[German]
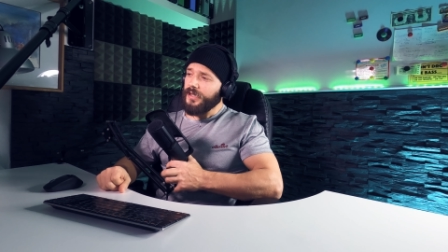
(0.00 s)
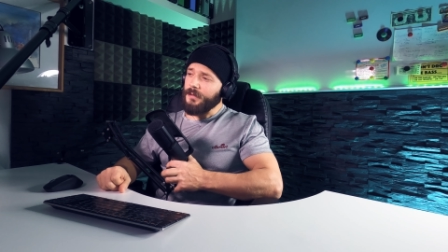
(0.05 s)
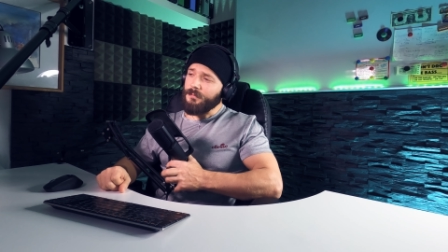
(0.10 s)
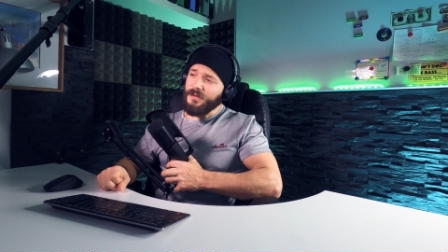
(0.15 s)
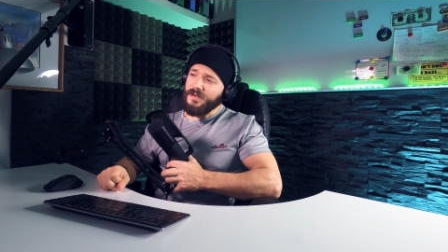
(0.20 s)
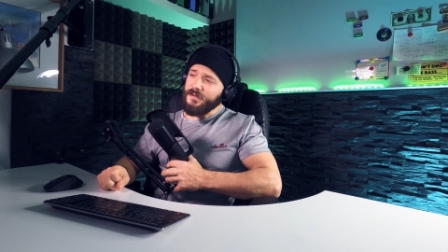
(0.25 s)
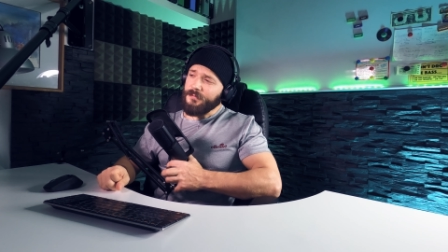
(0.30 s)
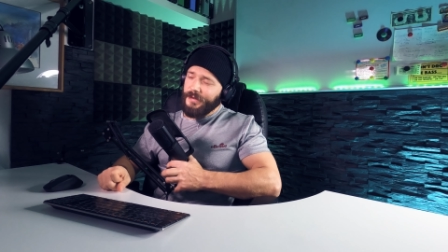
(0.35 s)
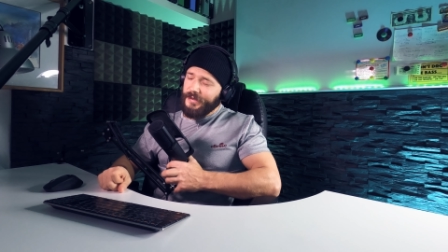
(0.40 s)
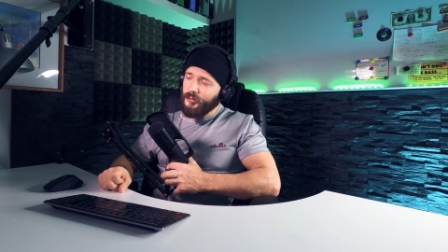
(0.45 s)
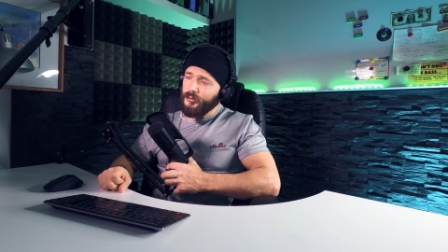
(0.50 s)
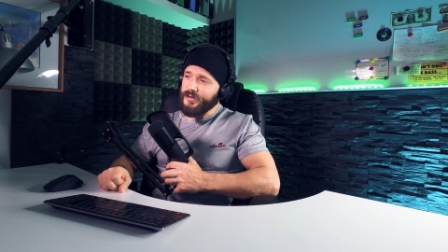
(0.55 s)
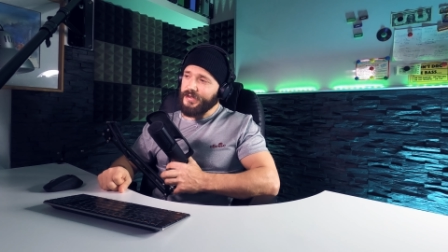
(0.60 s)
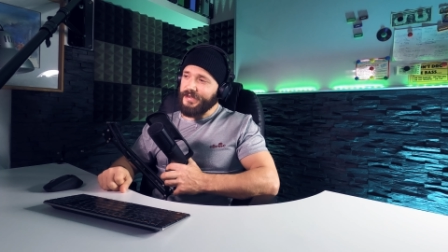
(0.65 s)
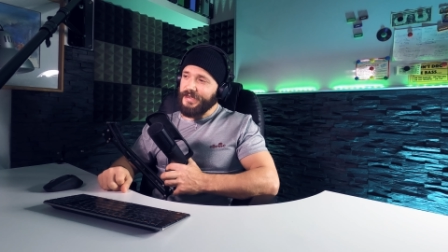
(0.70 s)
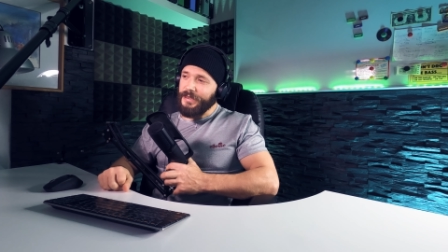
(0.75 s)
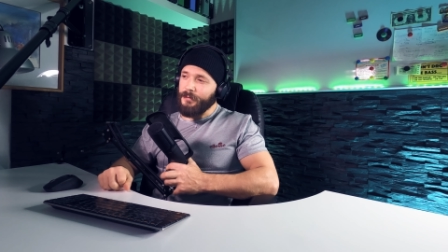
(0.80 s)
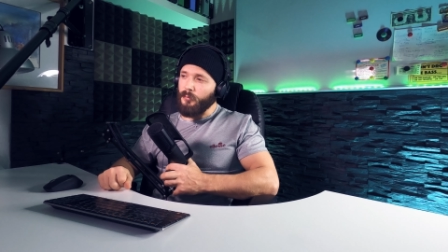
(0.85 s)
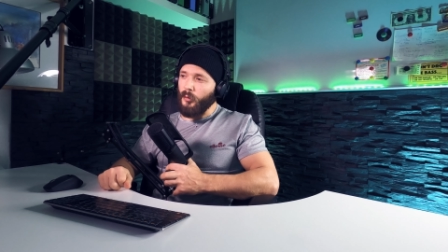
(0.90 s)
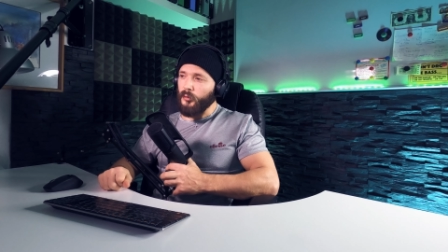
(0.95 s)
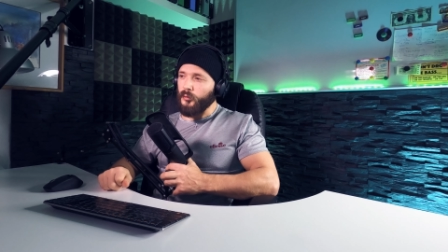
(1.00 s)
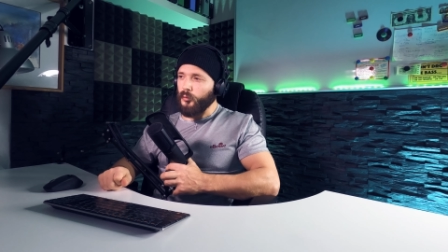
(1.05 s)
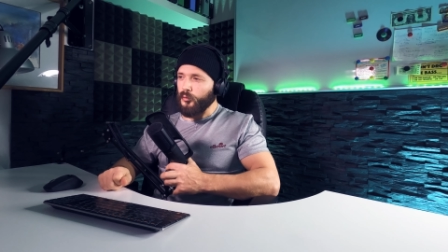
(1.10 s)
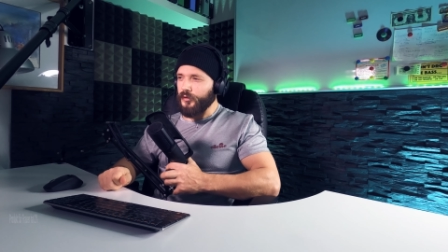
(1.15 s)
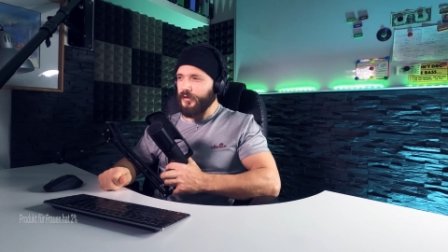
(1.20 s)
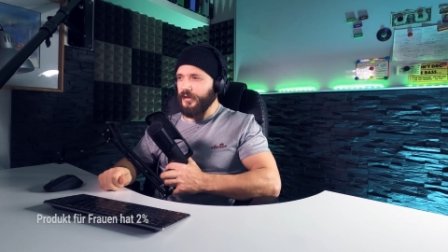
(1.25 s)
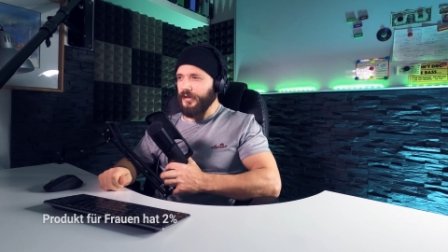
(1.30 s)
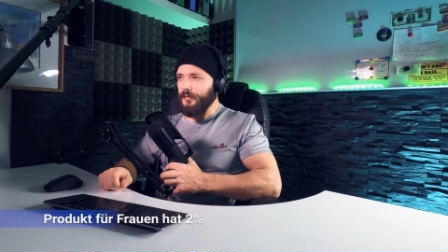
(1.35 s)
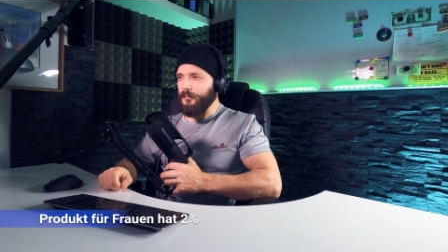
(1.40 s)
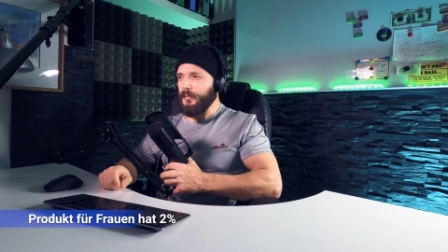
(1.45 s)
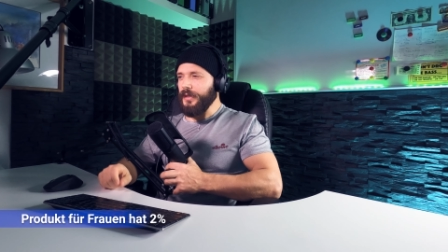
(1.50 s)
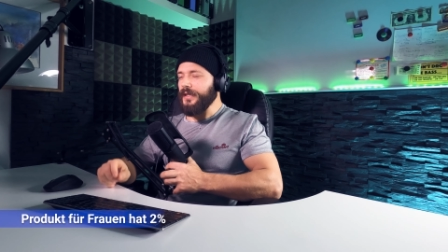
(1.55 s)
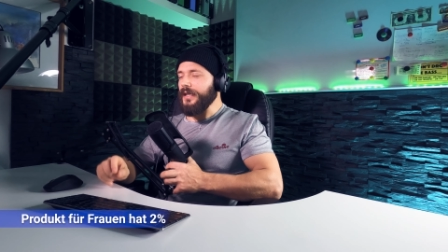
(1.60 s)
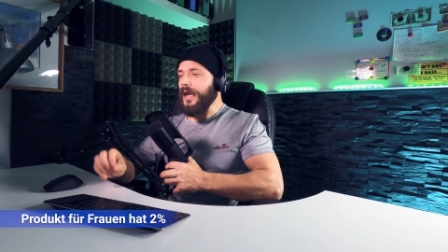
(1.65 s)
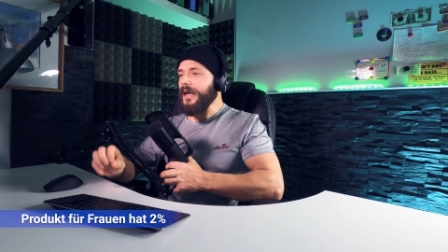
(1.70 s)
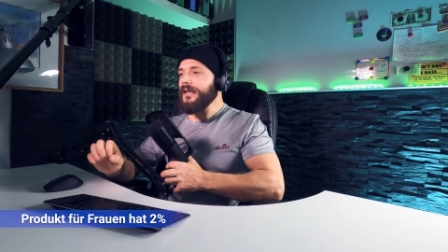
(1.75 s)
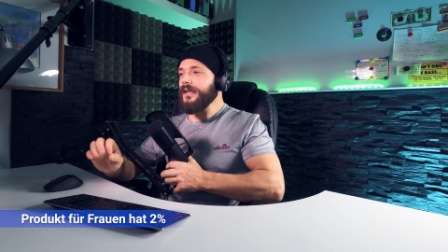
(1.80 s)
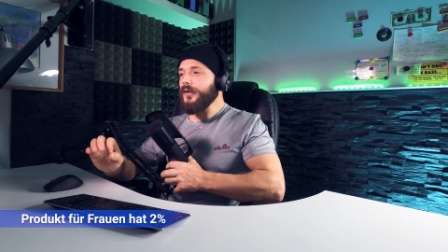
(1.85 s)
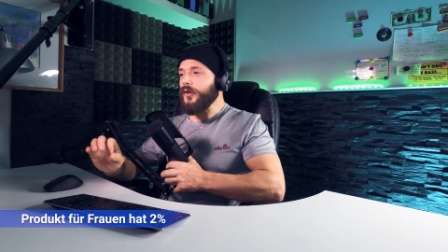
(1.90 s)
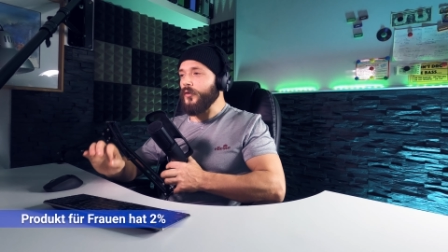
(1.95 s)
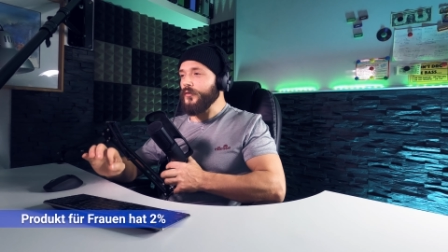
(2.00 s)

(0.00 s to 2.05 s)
gibt es Minoxidilprodukte mit einer